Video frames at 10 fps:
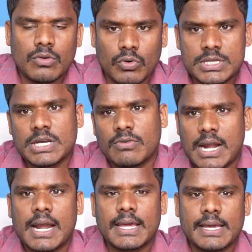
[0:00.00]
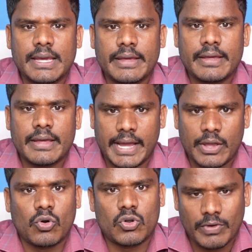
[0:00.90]
వచ్చే వారానికి
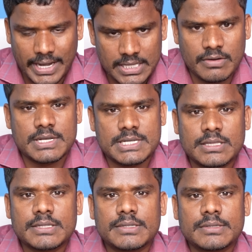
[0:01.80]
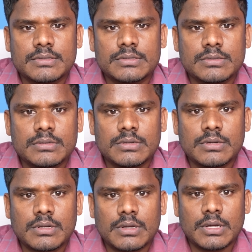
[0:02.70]
హైకోర్టు వాయిదా వేసింది
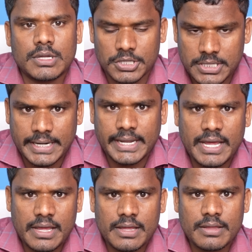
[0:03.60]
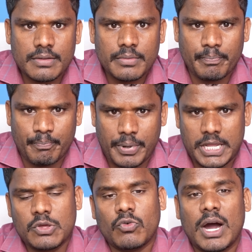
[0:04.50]
ఎందుకంటే
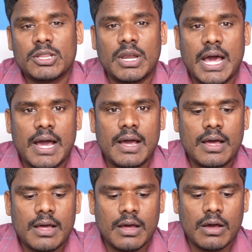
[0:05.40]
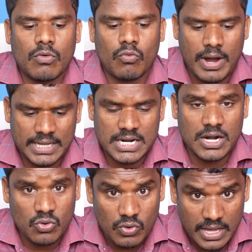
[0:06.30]
ప్రతివాదుల
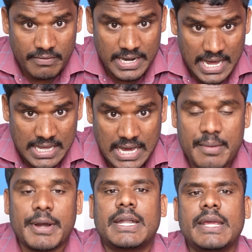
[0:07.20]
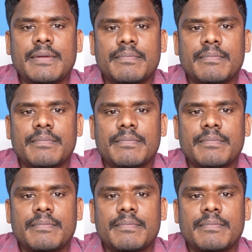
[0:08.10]
వాదనలు కూడా వినాలి కాబట్టి